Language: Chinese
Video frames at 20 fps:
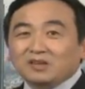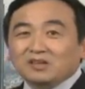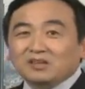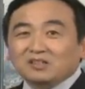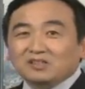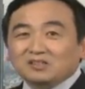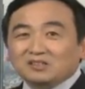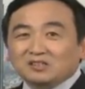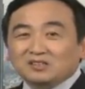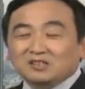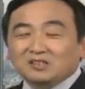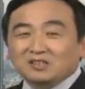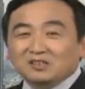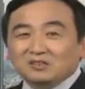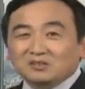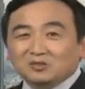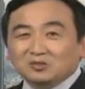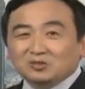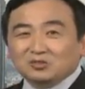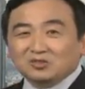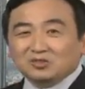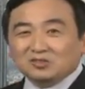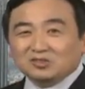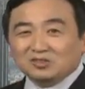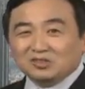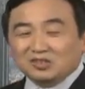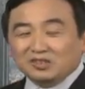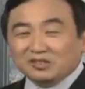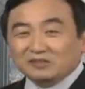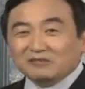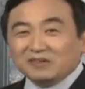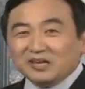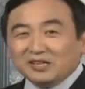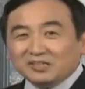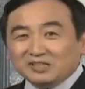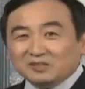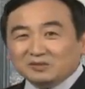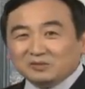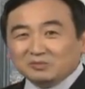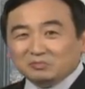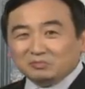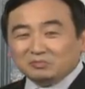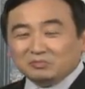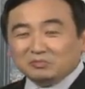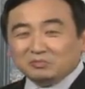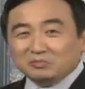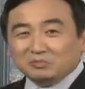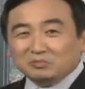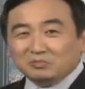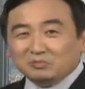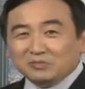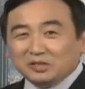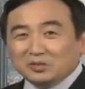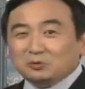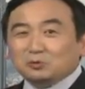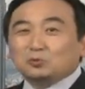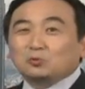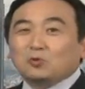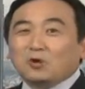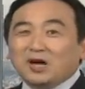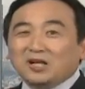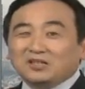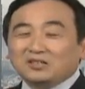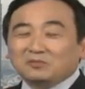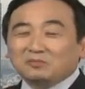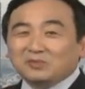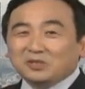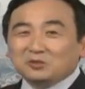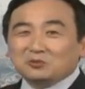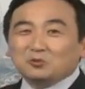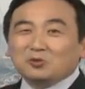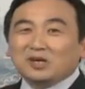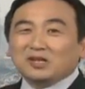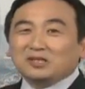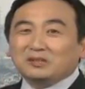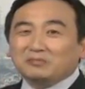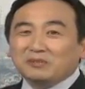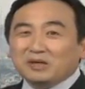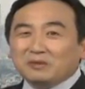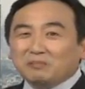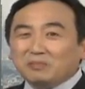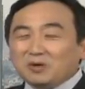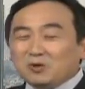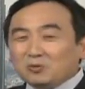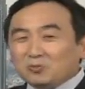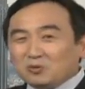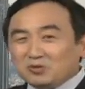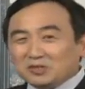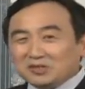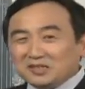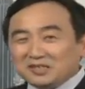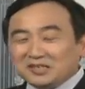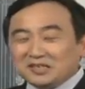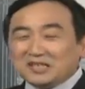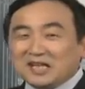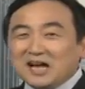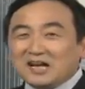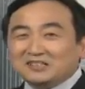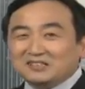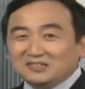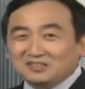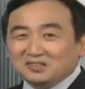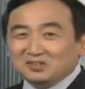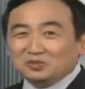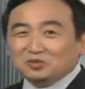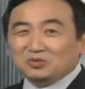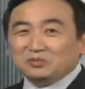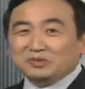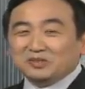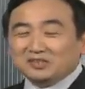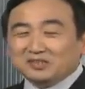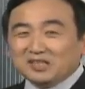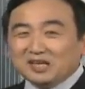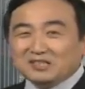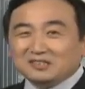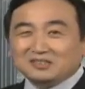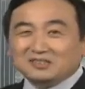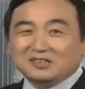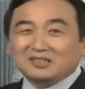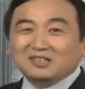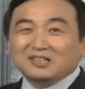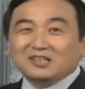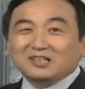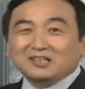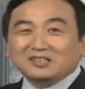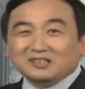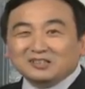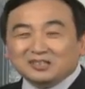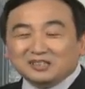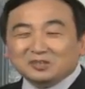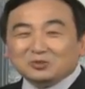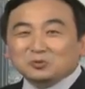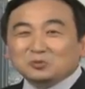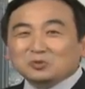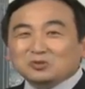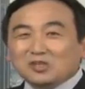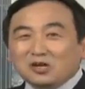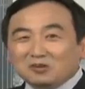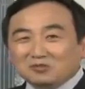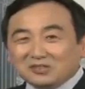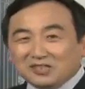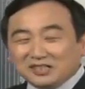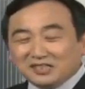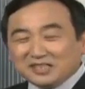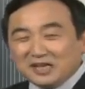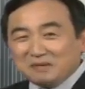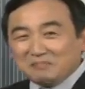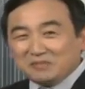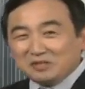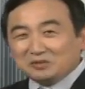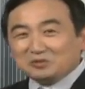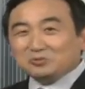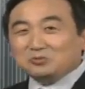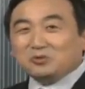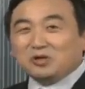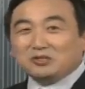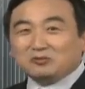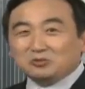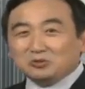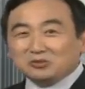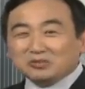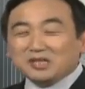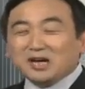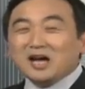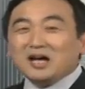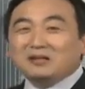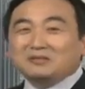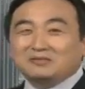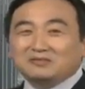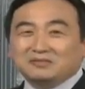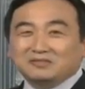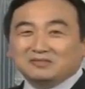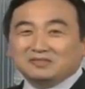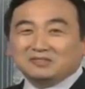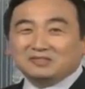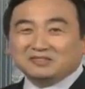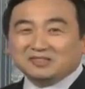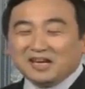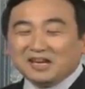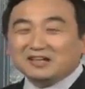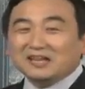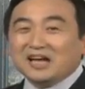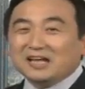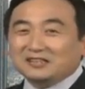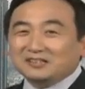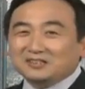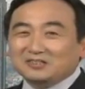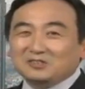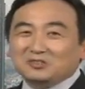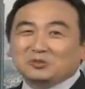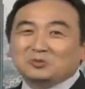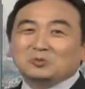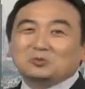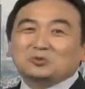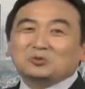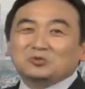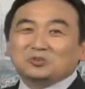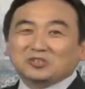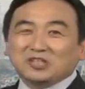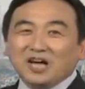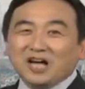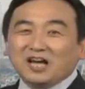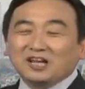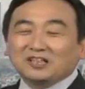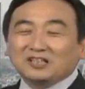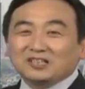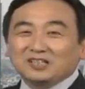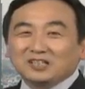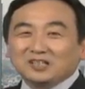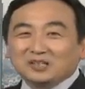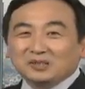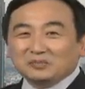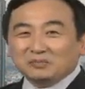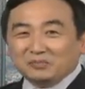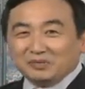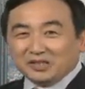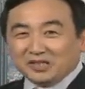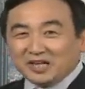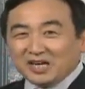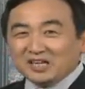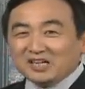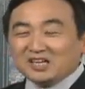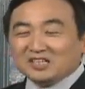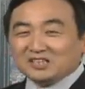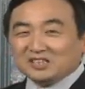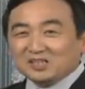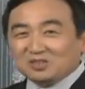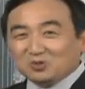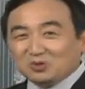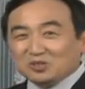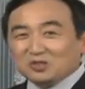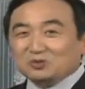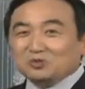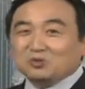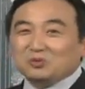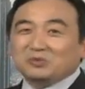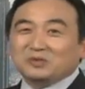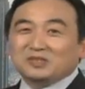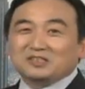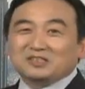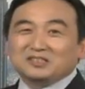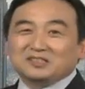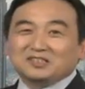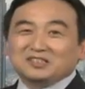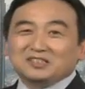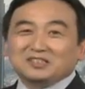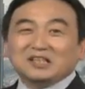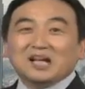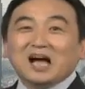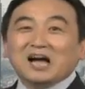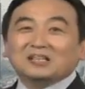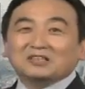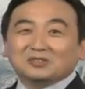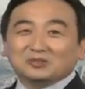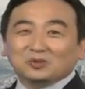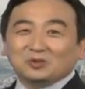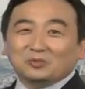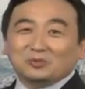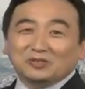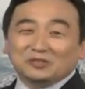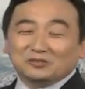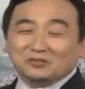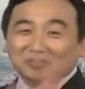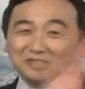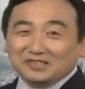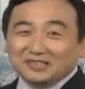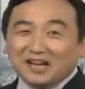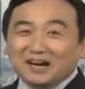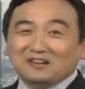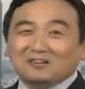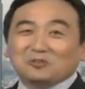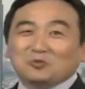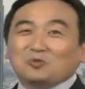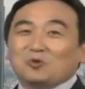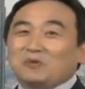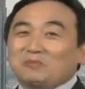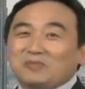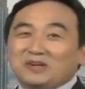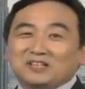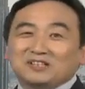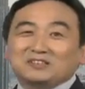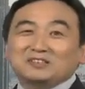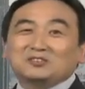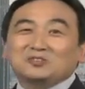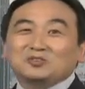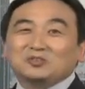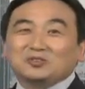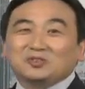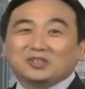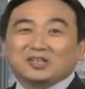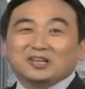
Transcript: 和另外一个美术馆，美术馆里面包括了其他人的作品，但是几乎到那家美术馆去看展览的都去看米开朗基罗的作品，其他的作品就一带而过，没人去